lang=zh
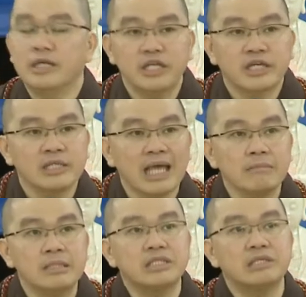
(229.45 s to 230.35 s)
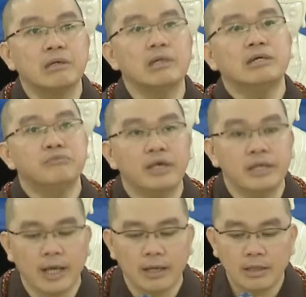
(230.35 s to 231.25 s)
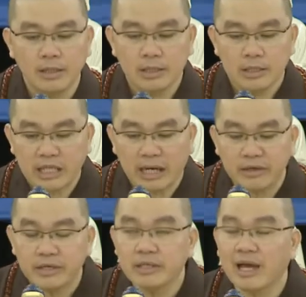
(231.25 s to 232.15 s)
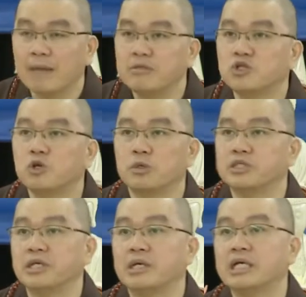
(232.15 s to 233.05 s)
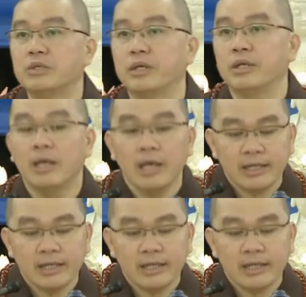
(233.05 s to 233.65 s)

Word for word: 你跟他们结恶缘呢，等于跟阿弥陀佛结恶缘。